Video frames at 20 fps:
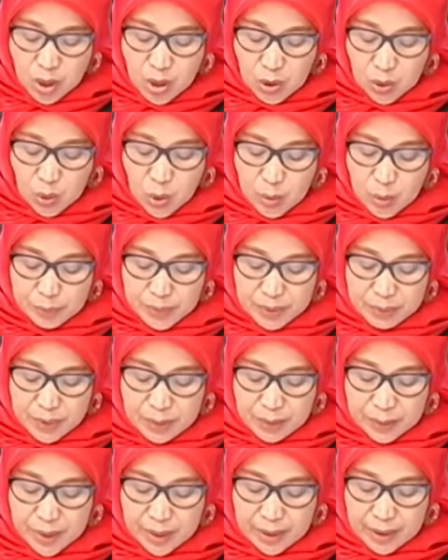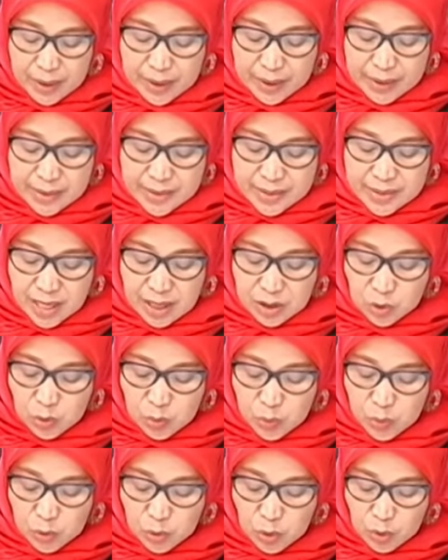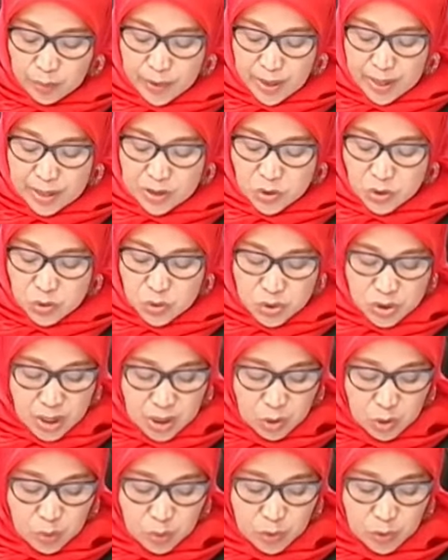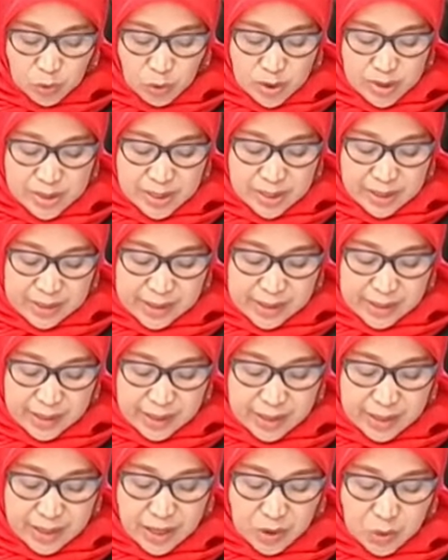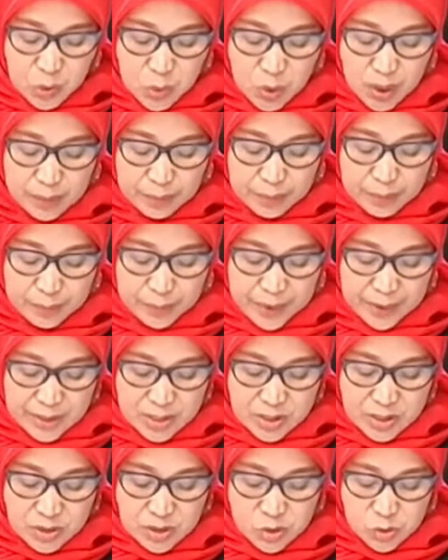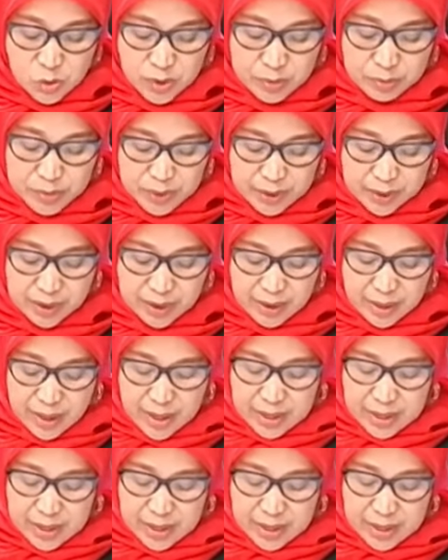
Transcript: rompi PPLN, satu potong baju, satu potong CD, dan dua peks Cuimi.